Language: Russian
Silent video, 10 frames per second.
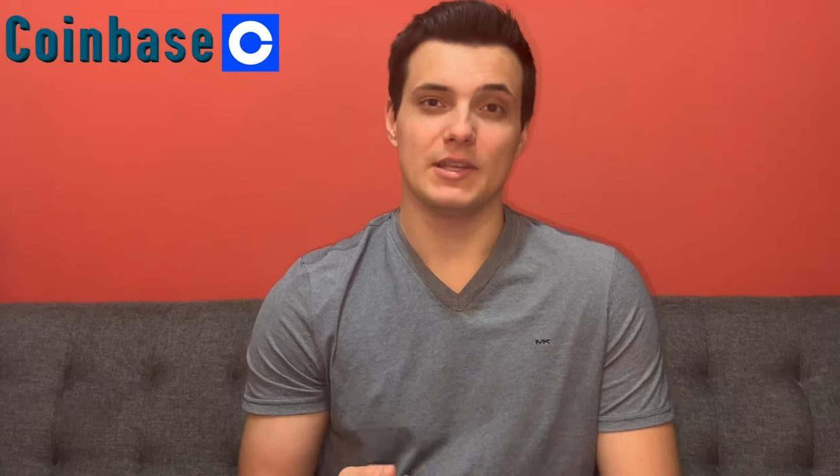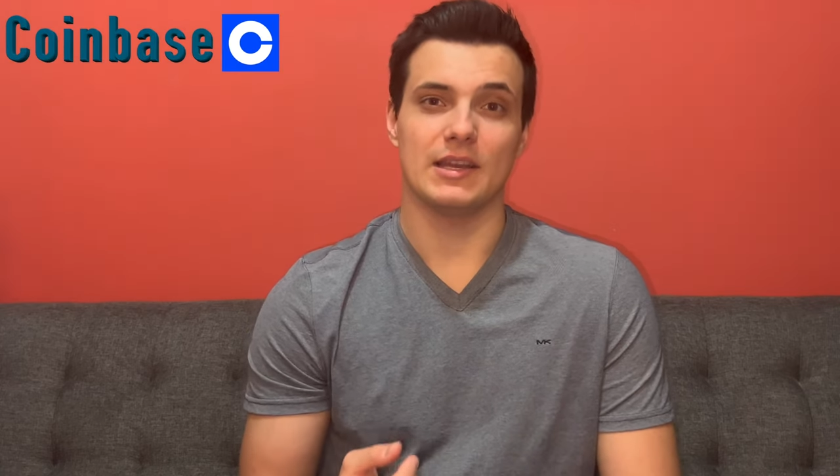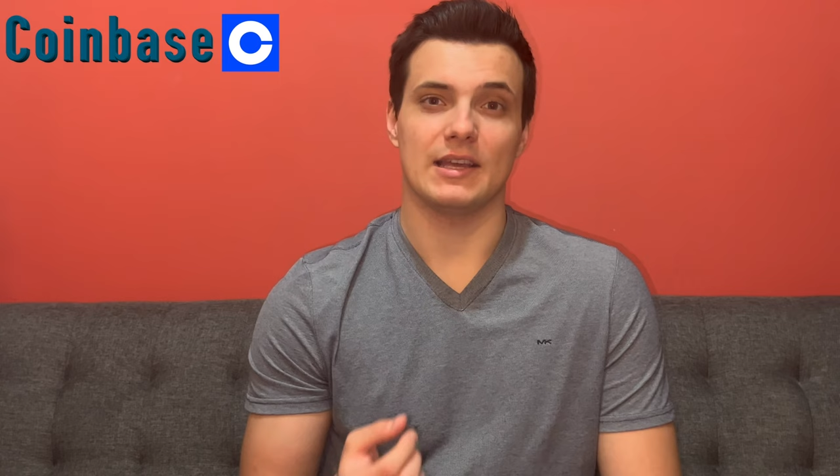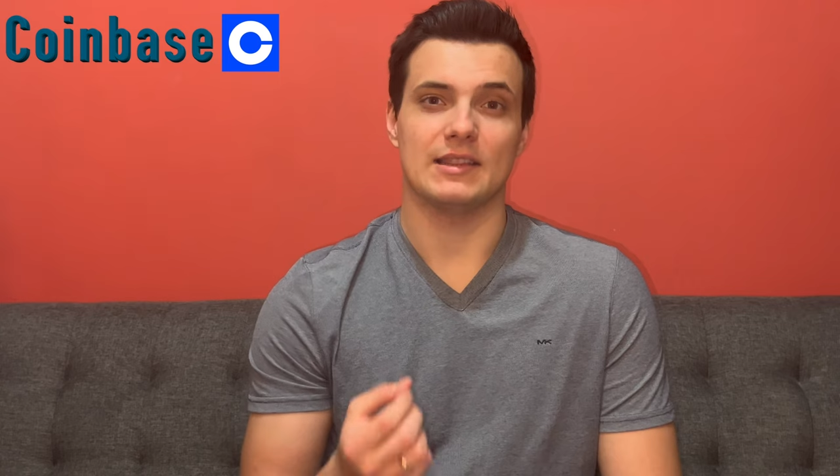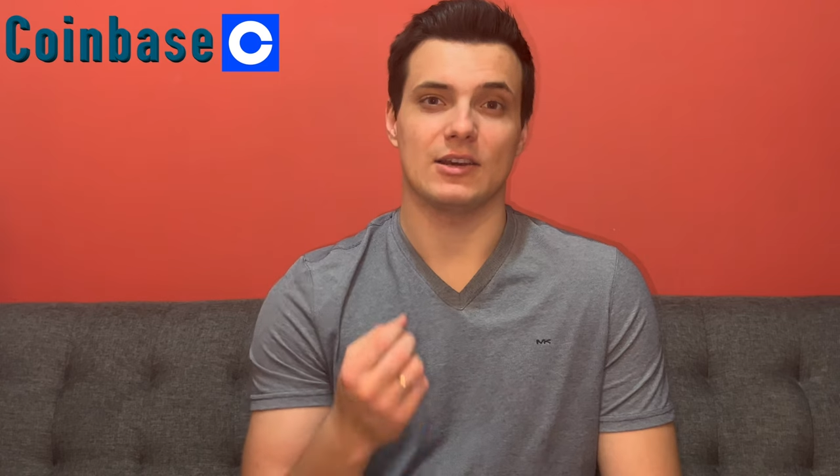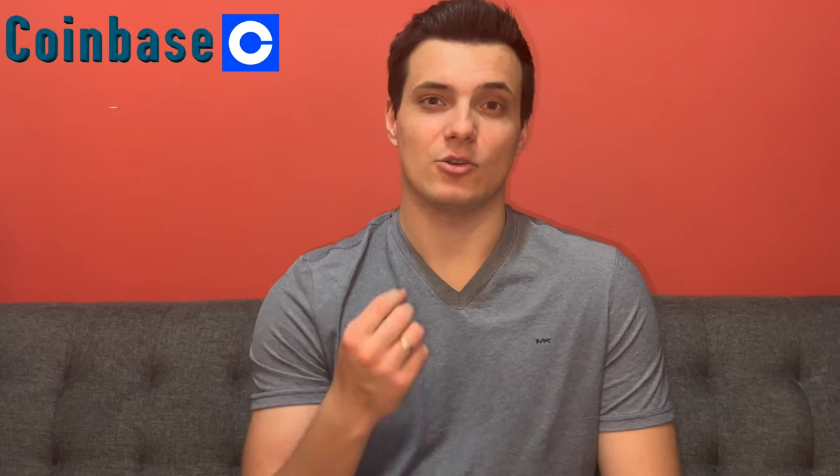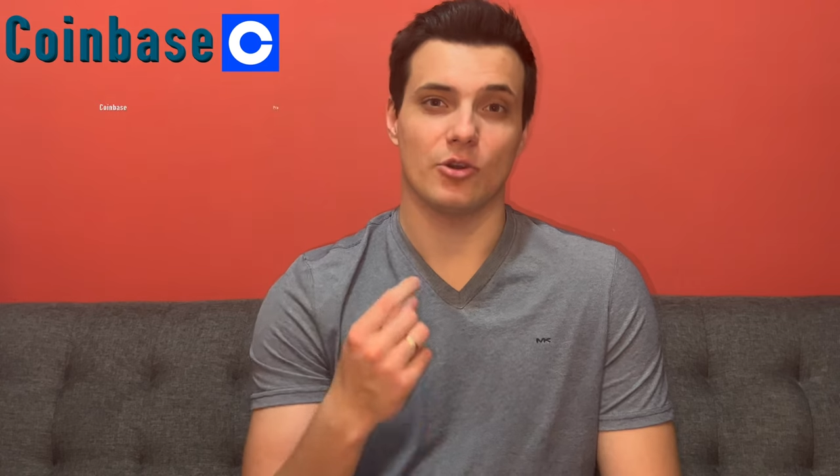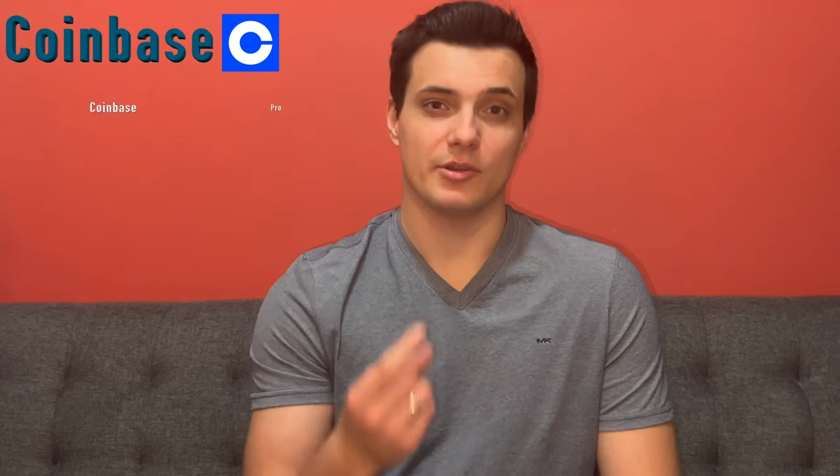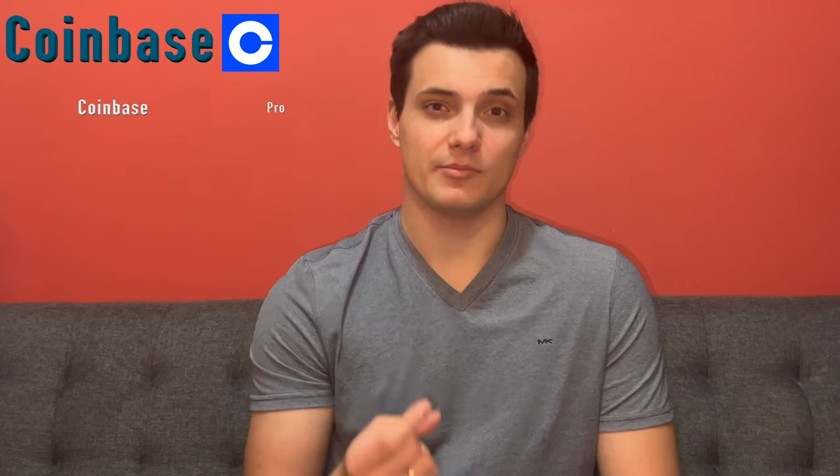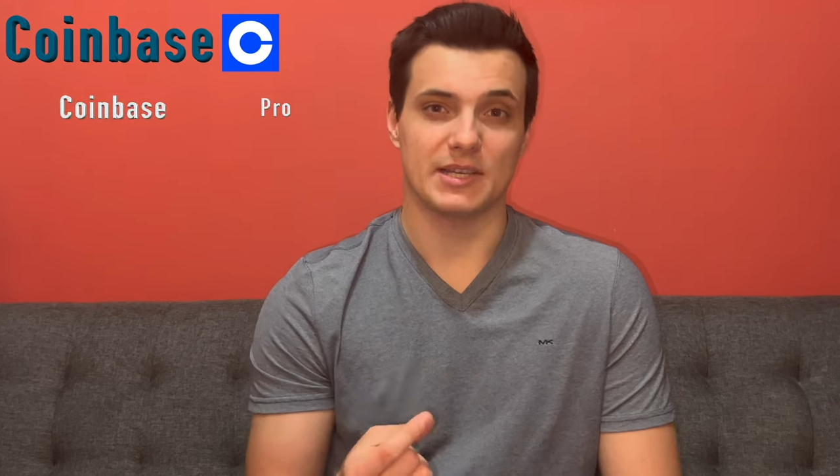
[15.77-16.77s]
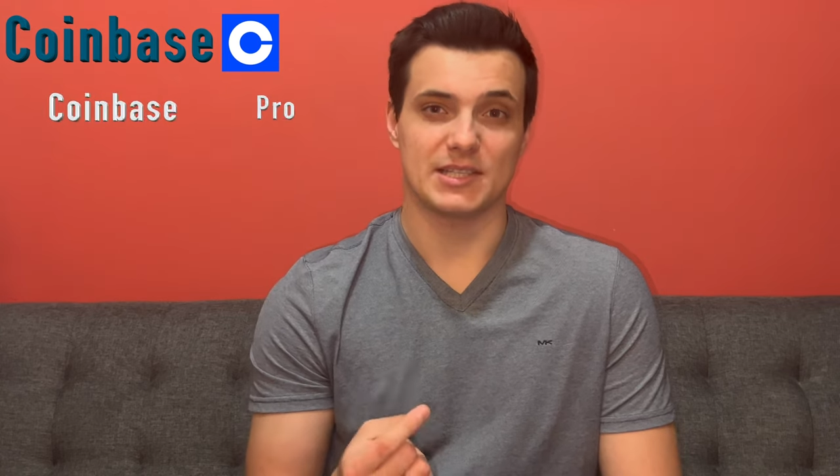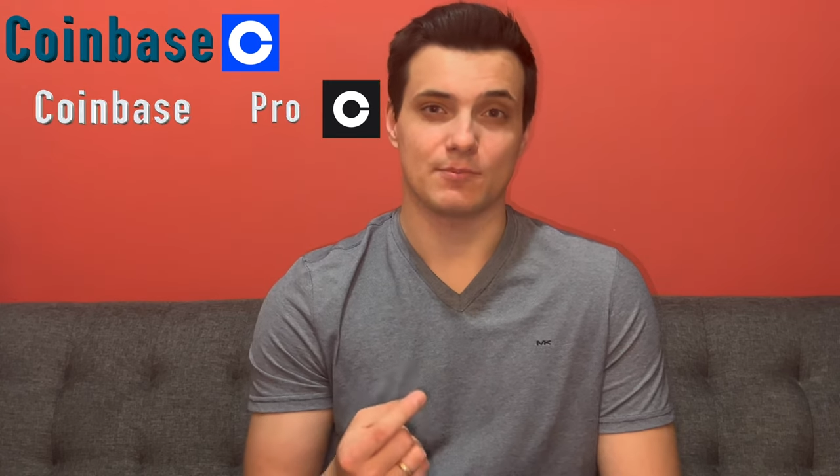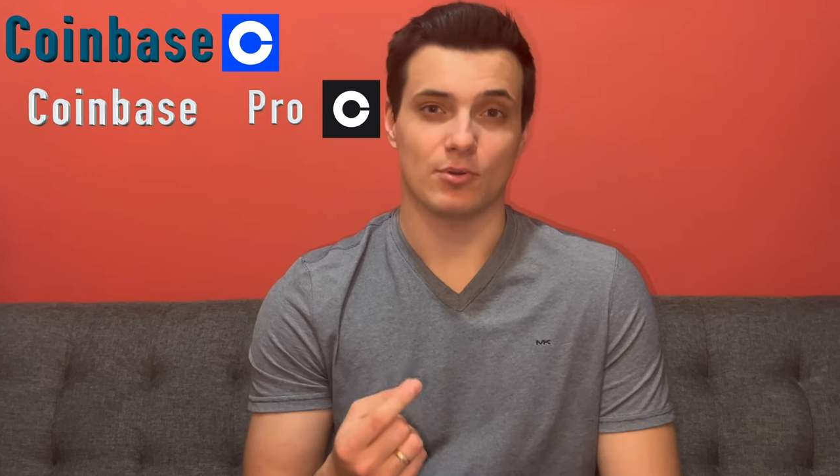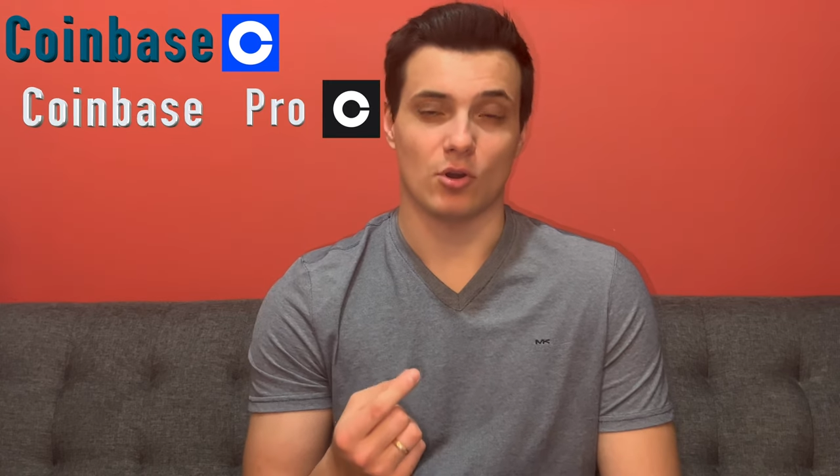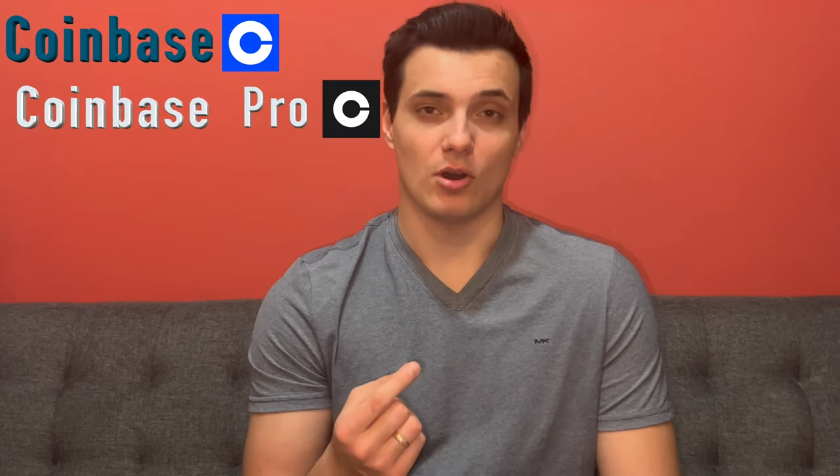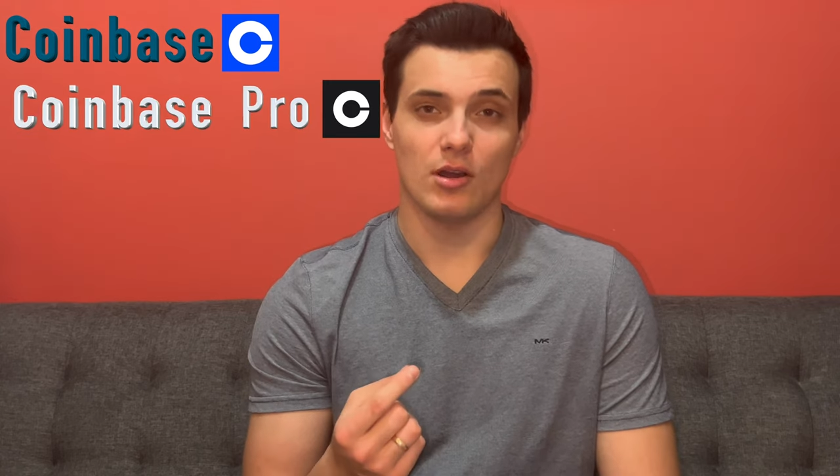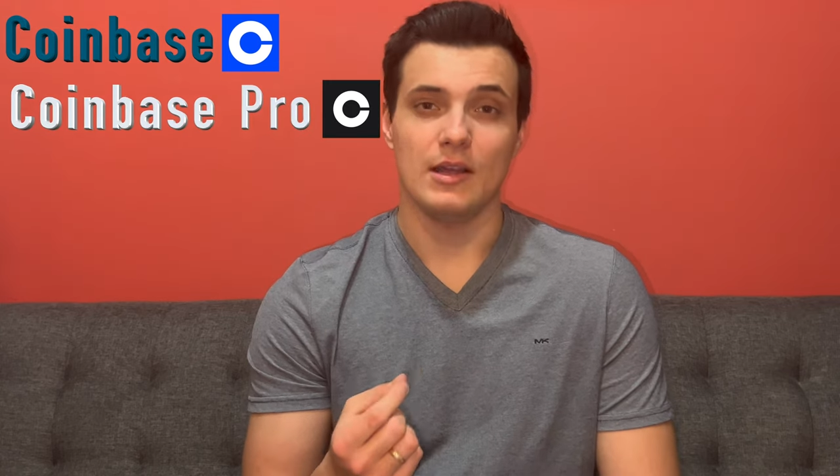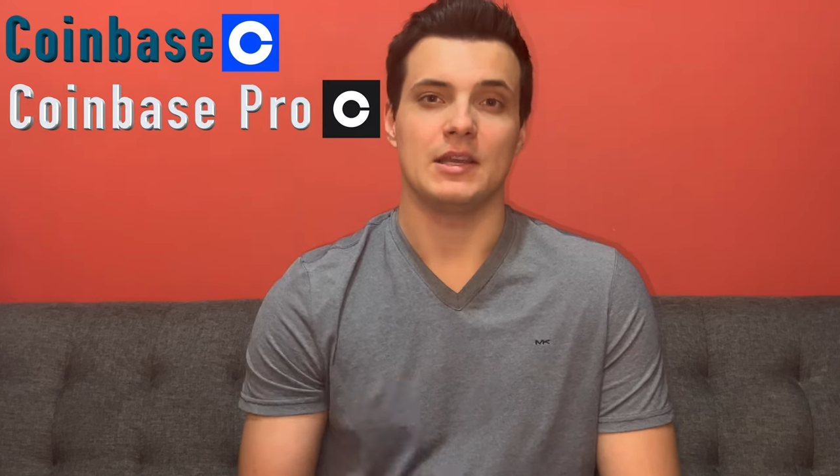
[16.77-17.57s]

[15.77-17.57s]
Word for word: Это Coinbase Pro